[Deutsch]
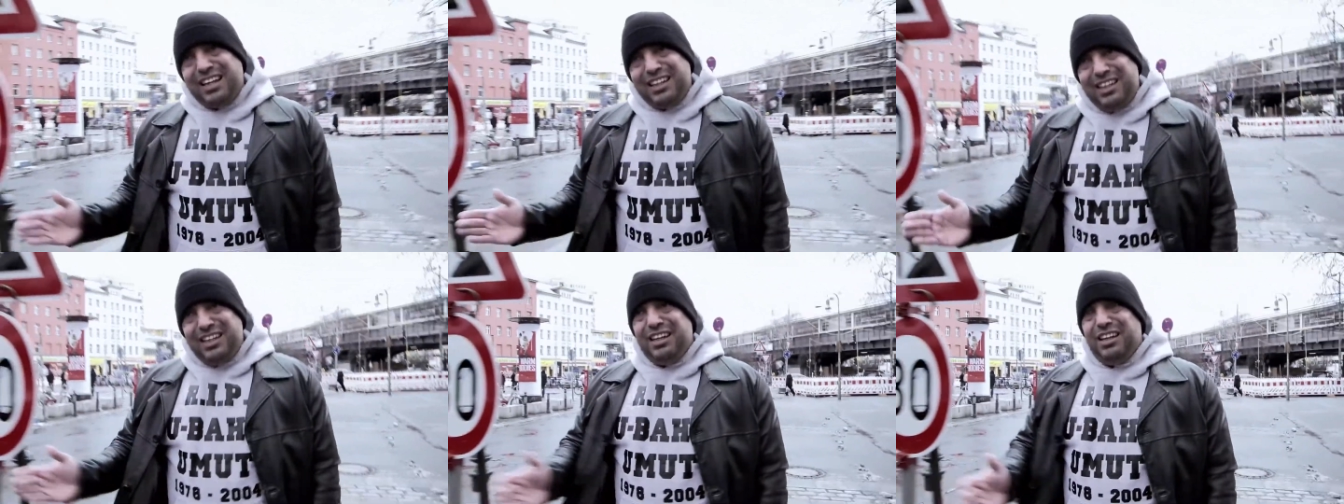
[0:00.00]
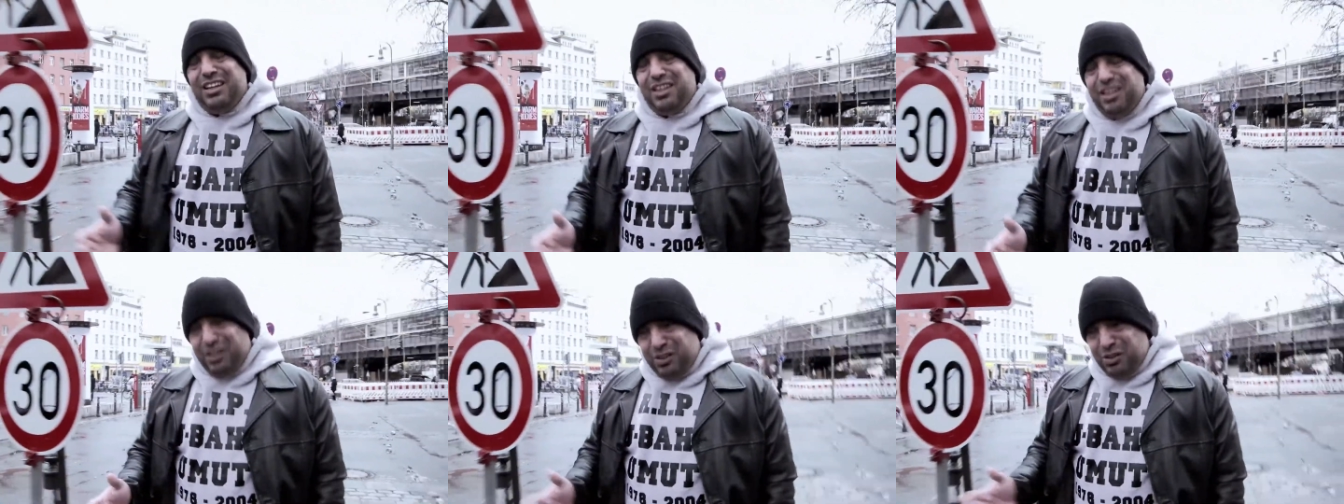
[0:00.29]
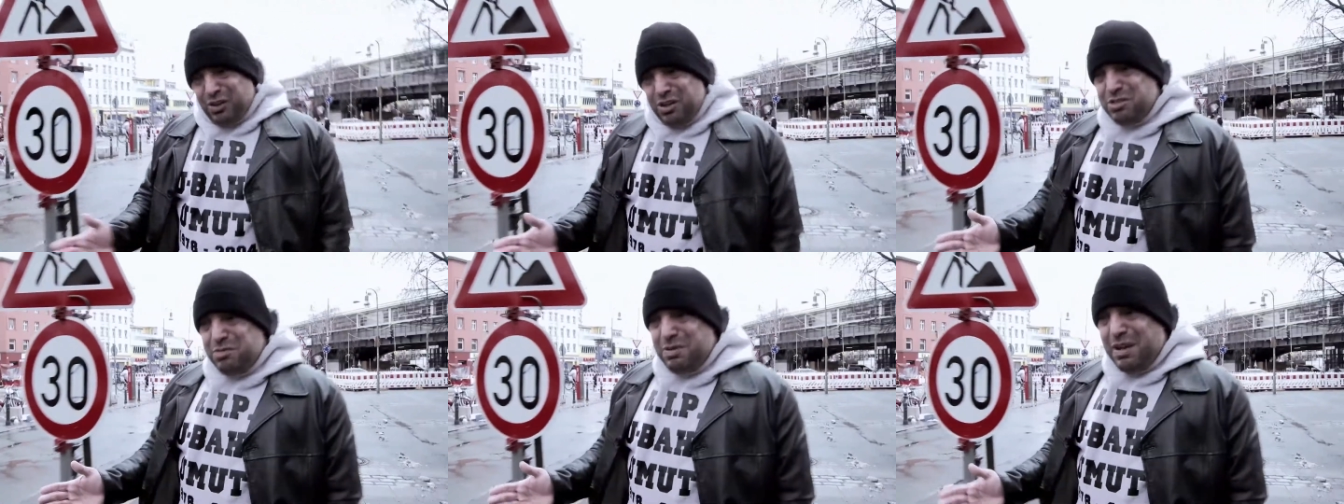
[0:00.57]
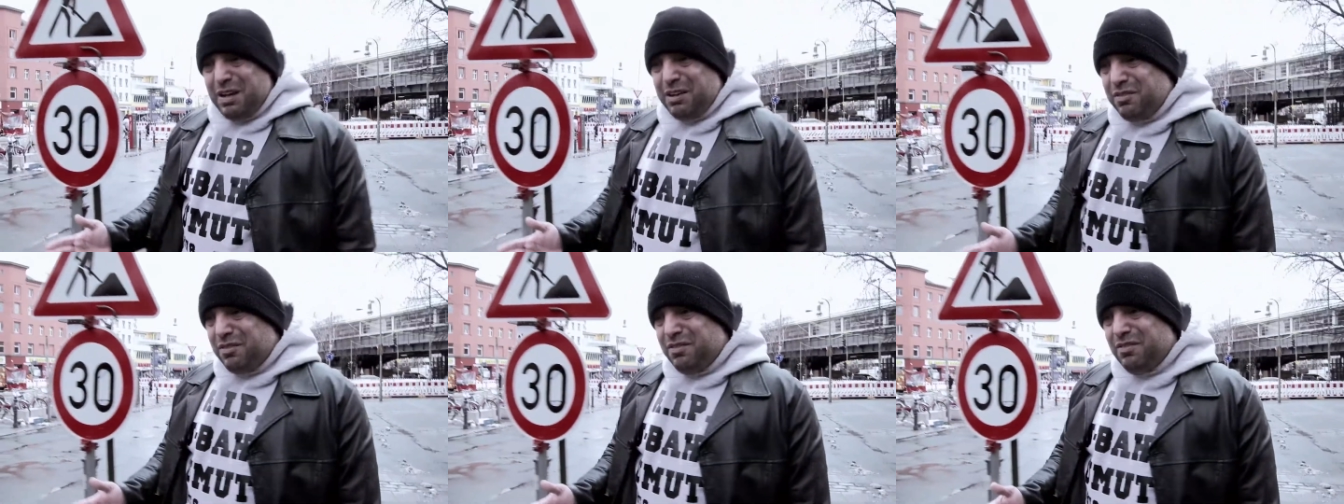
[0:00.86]
hier in
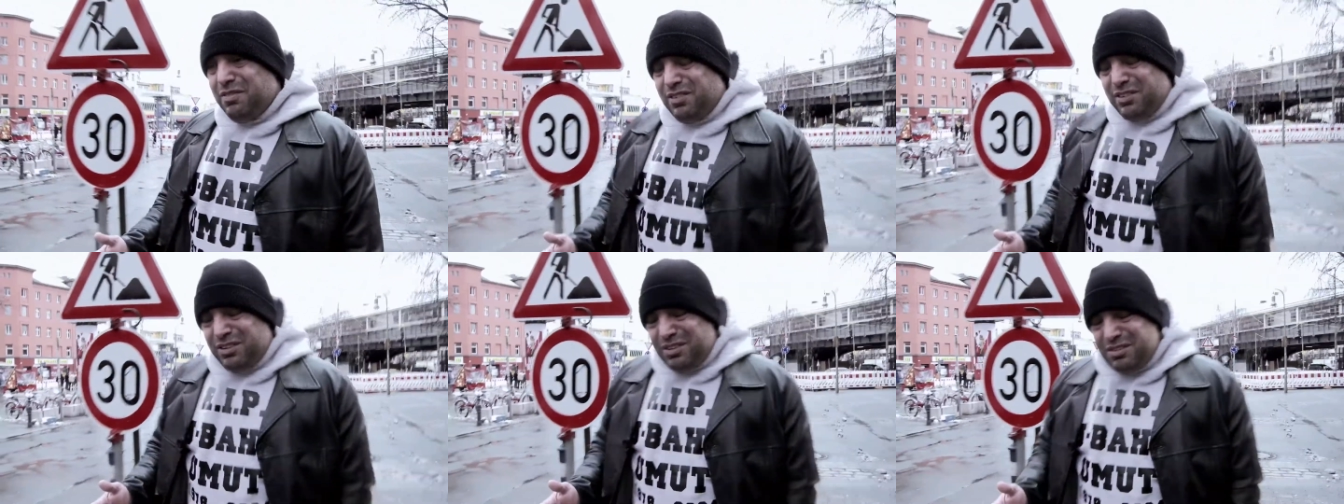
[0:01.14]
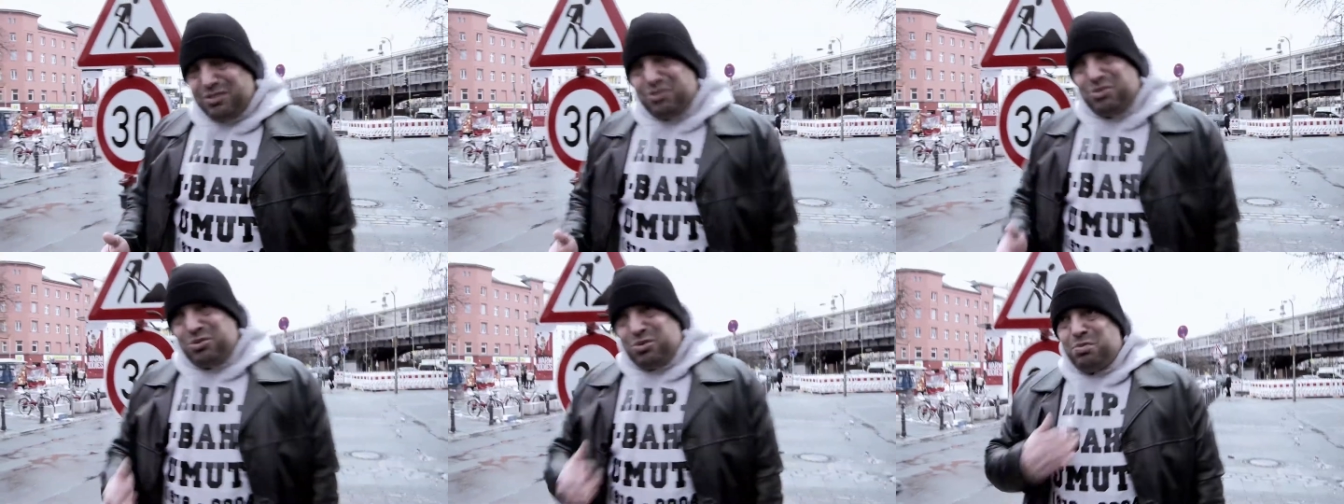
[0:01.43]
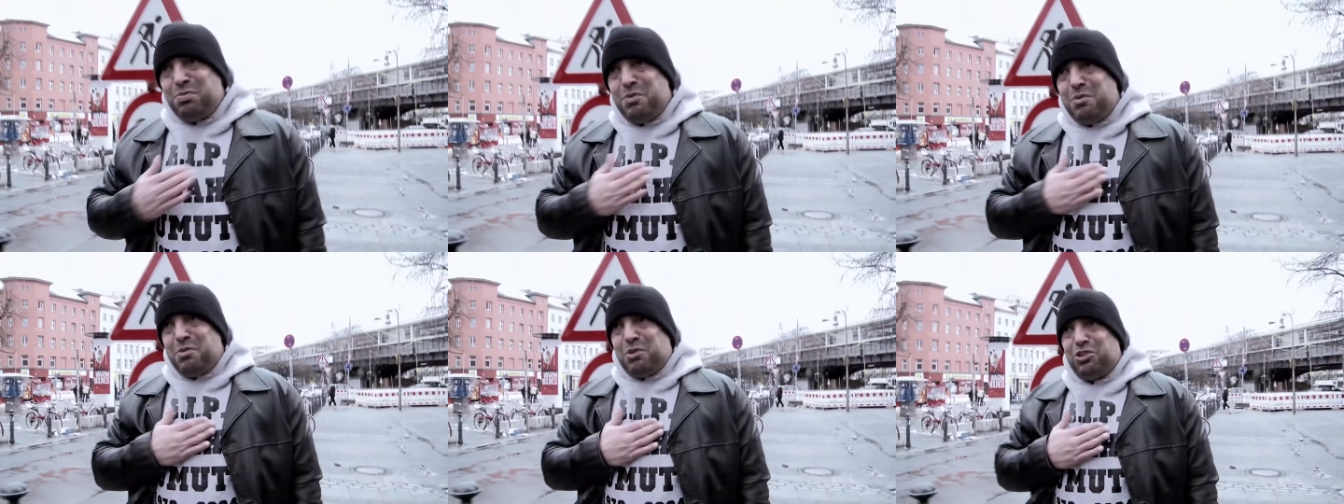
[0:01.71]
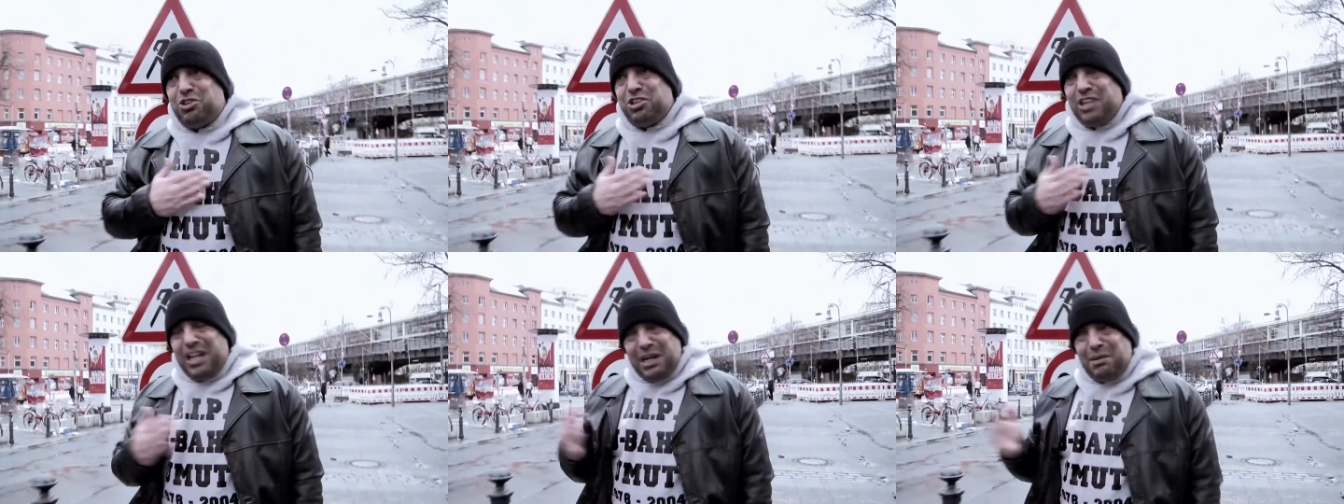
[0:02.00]
Kreuzberg, tut mir
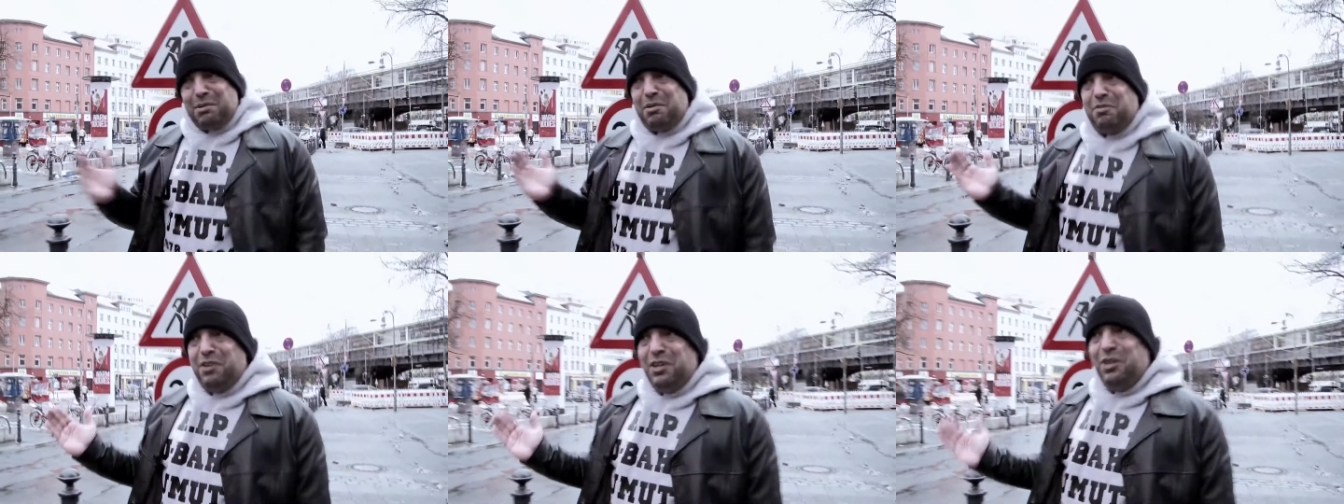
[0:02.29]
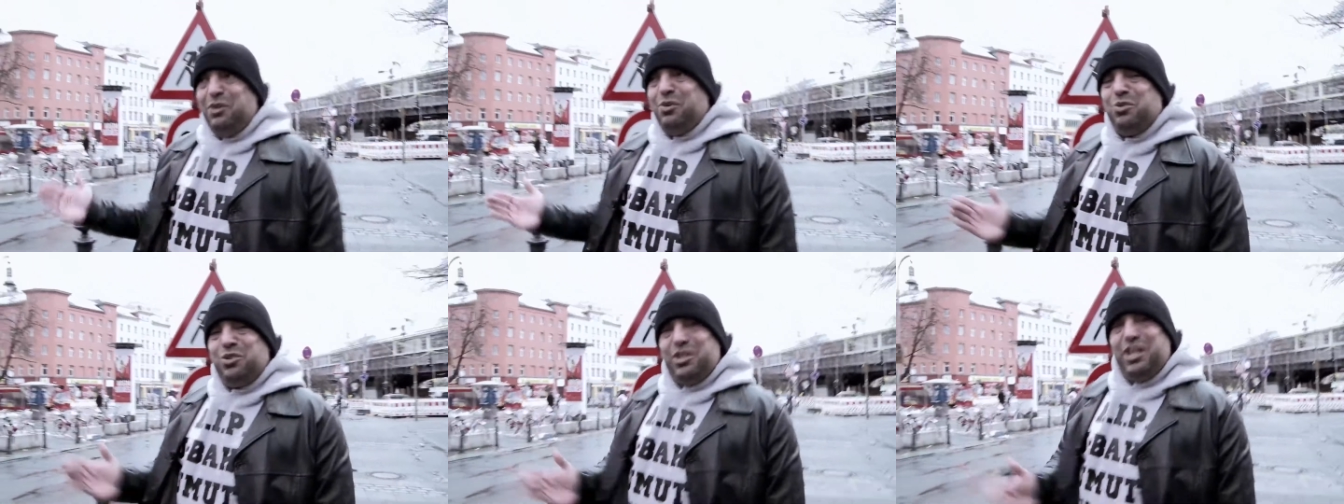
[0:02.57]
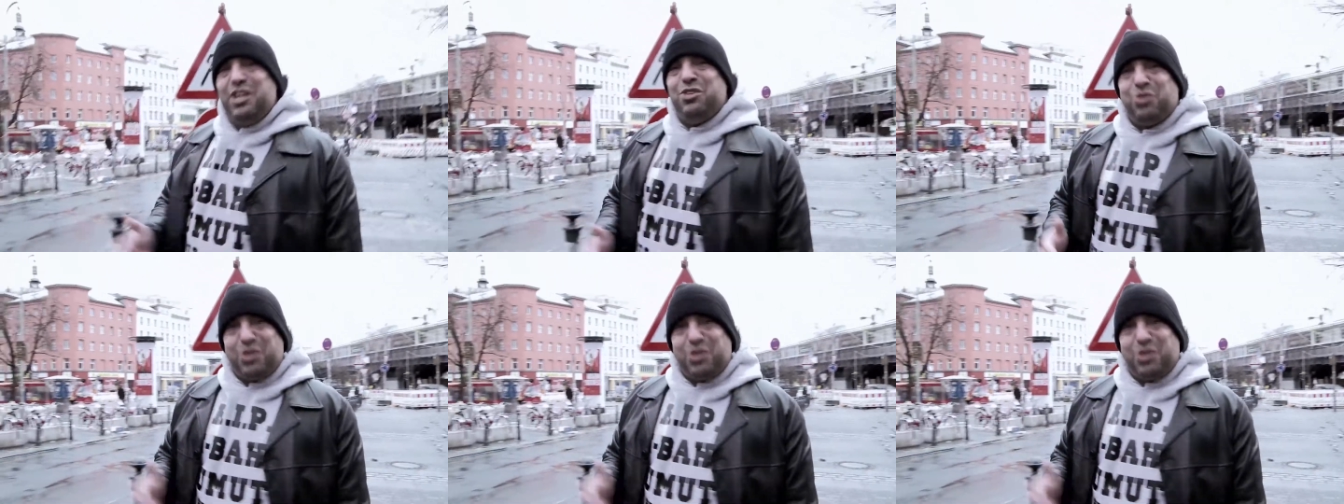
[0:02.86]
wirklich leid, aber viele Jungs gehen so